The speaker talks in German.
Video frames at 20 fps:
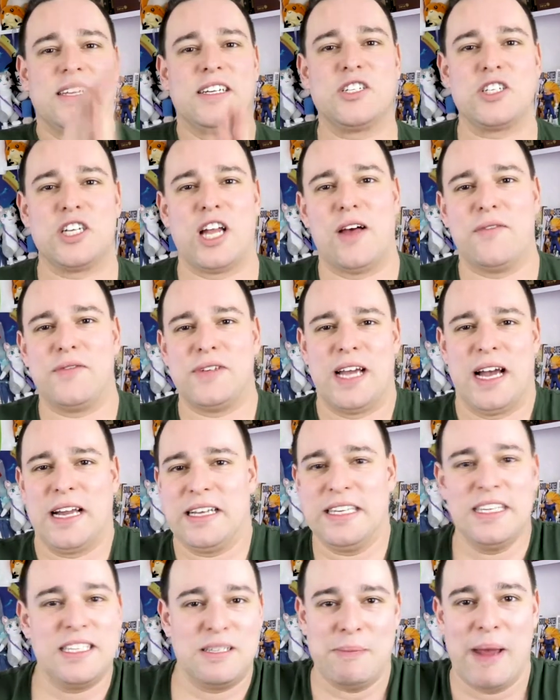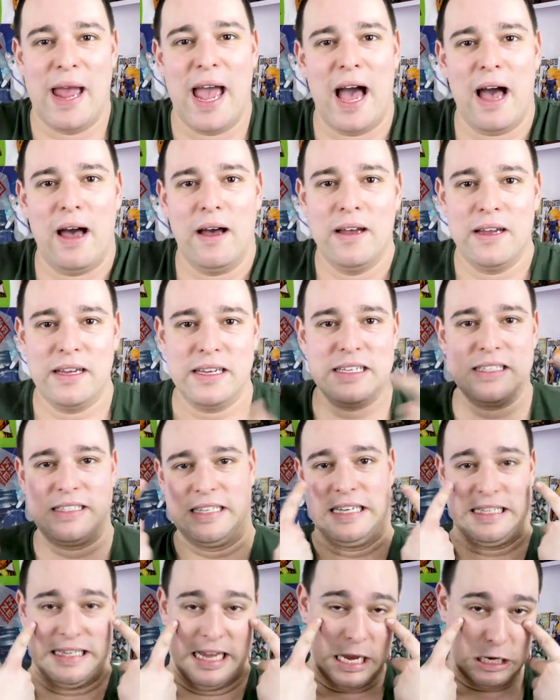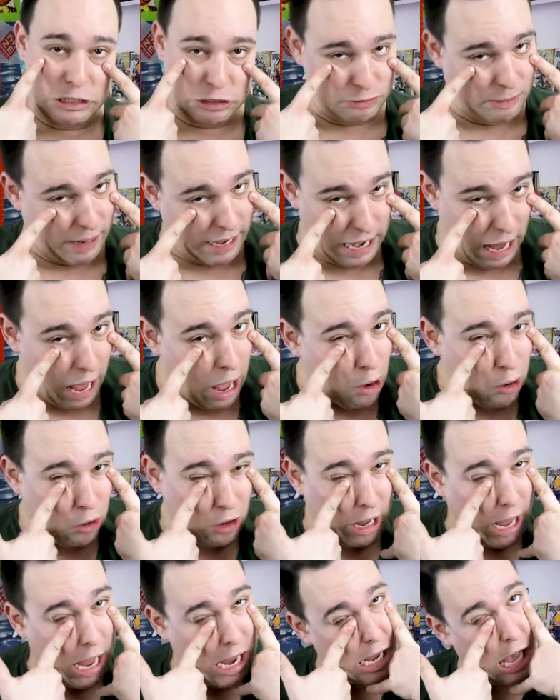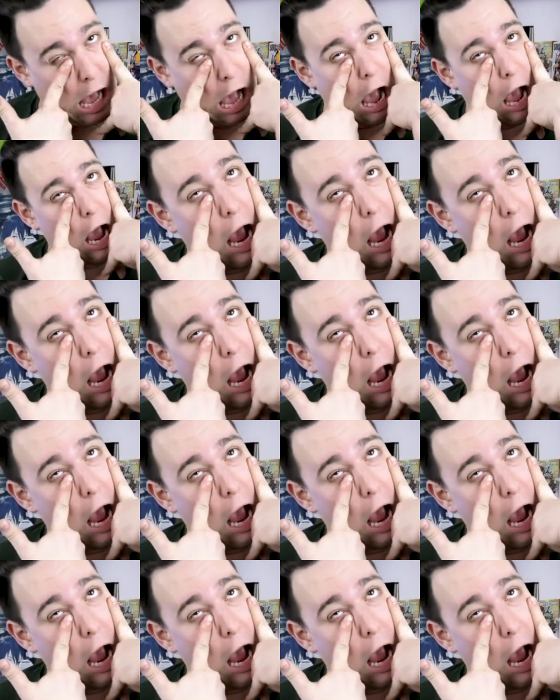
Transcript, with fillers: Dann schlafe ich halt nicht mehr. Ich sehe eh schon meine Augenringe.